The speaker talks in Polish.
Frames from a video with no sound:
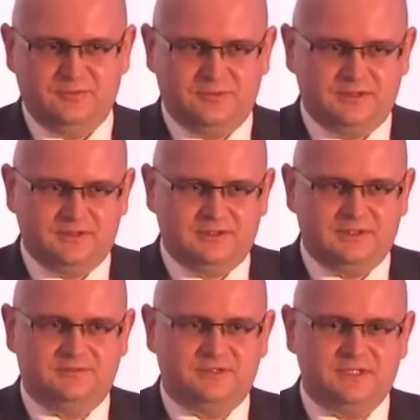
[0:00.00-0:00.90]
W ogóle
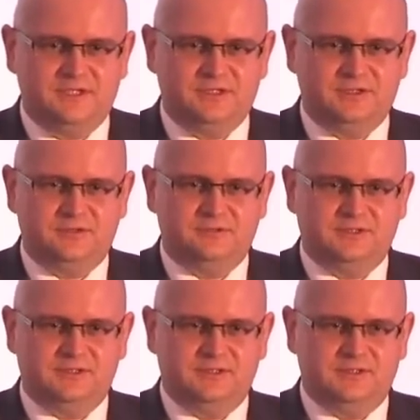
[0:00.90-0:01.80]
te wszystkie rzeczy,
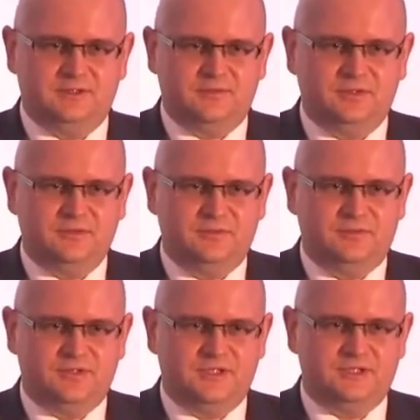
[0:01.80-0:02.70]
które zrobiliśmy w
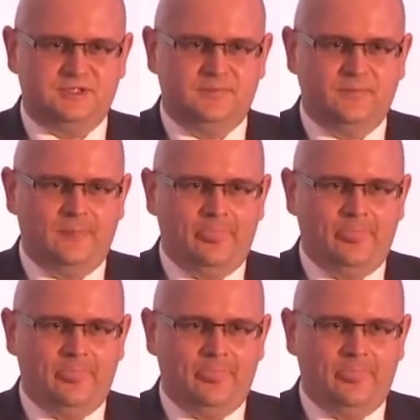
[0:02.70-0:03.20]
obszarze